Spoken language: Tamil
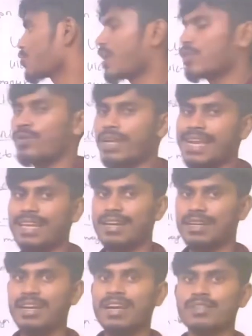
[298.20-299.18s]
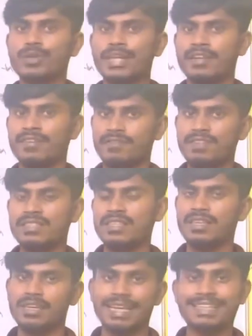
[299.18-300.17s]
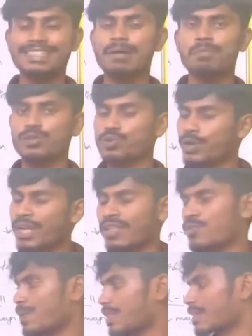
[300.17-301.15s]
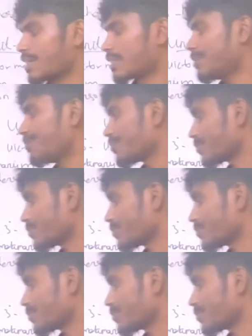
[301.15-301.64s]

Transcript: ஸோ அதுவும் கேட்குறாங்க அதோடைய வித் எக்ஸாம்பிள்ஸோட அது பார்த்துக்கோங்க